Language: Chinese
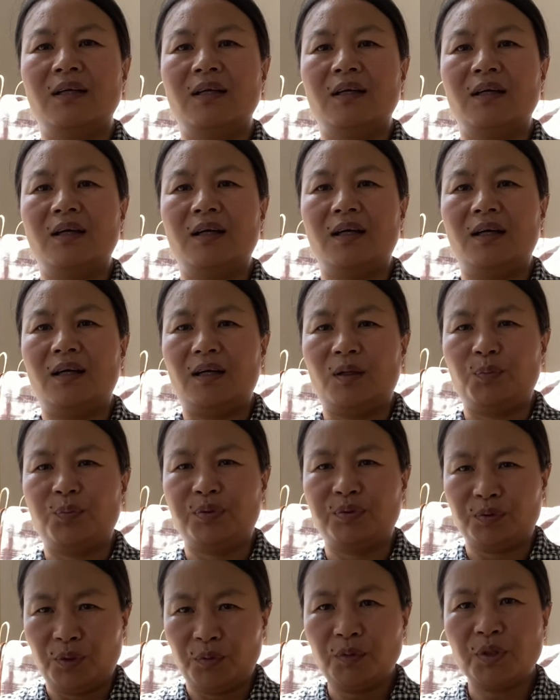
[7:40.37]
呃，
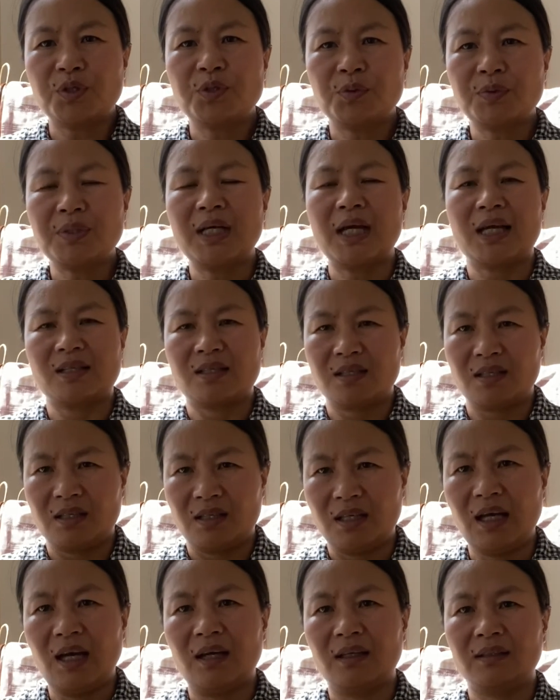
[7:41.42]
普通的中产是
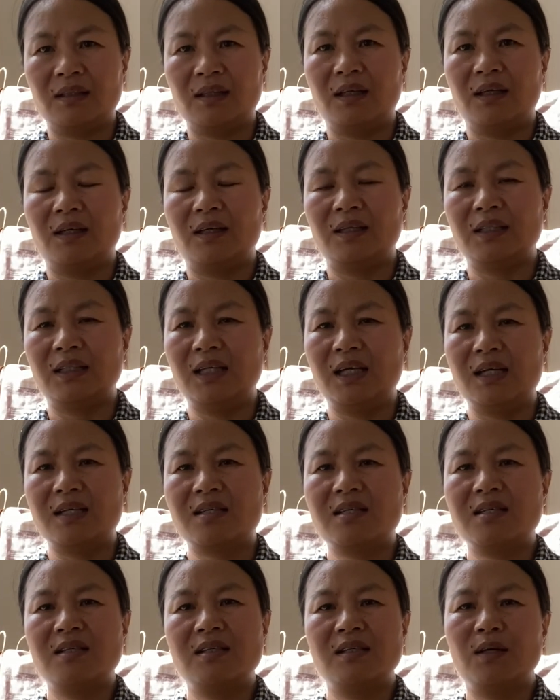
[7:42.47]
一样的，也
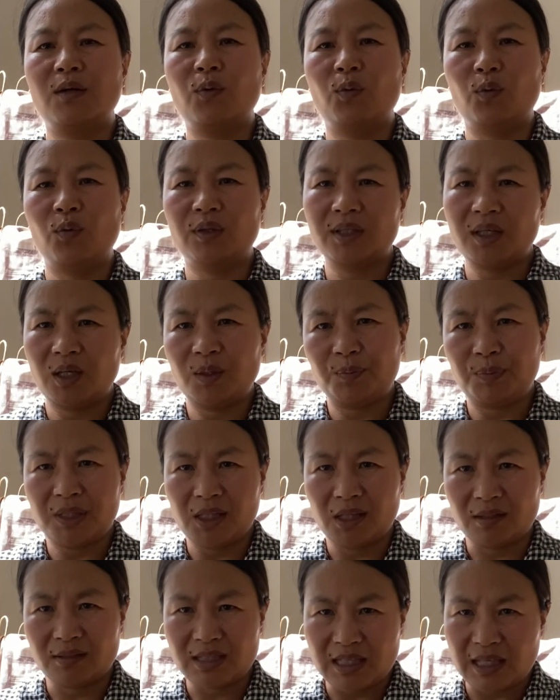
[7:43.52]
是活得比
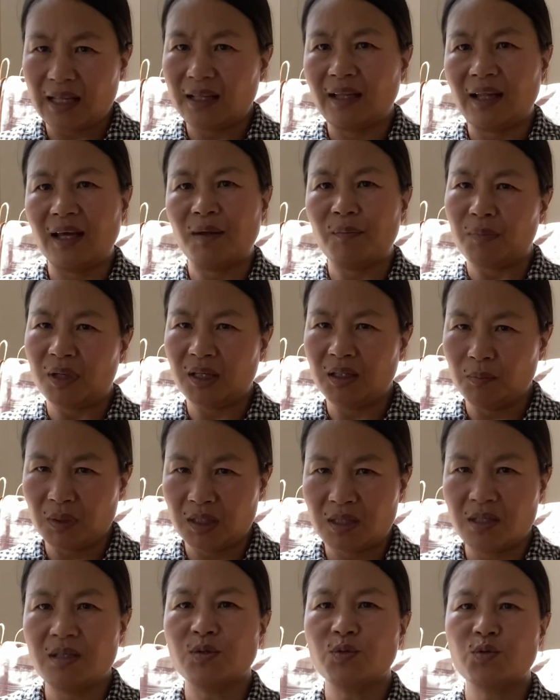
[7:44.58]
较艰难，没那么
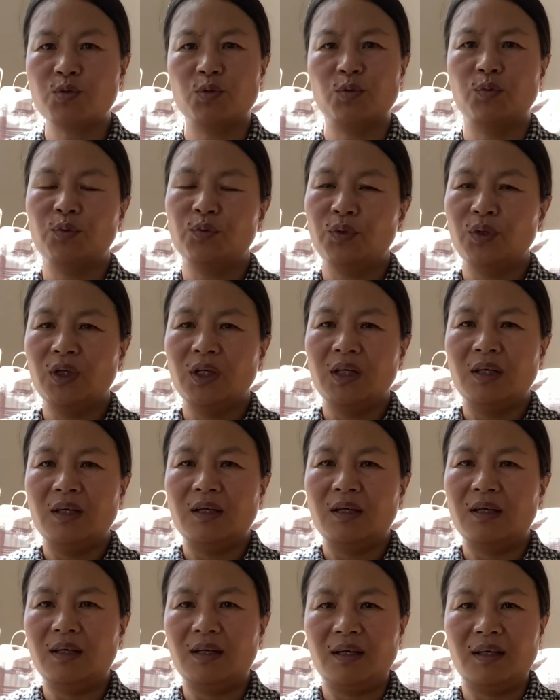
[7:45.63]
轻松，
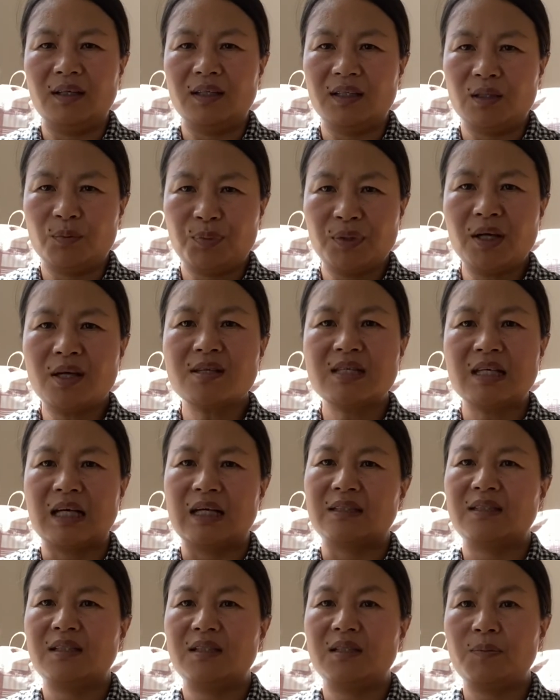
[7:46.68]
呃，也不要
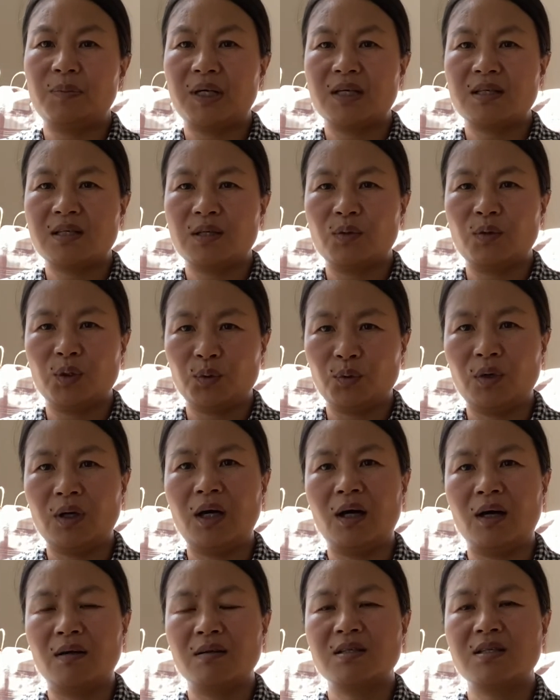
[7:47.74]
想在这边生活多
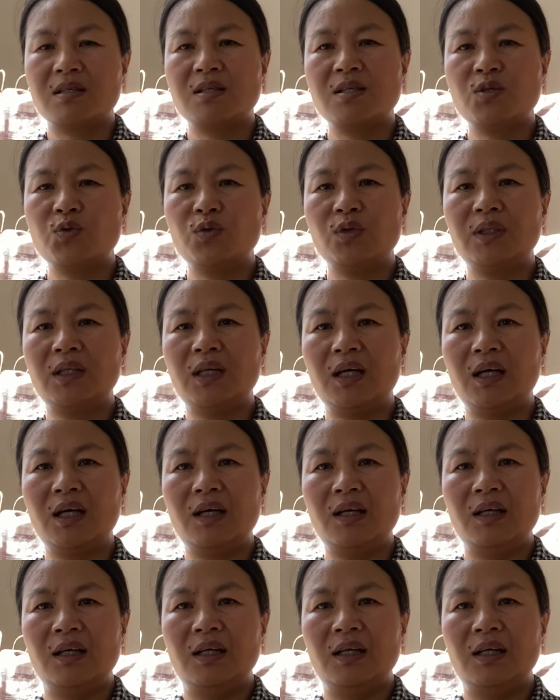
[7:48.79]
好，只是说呢，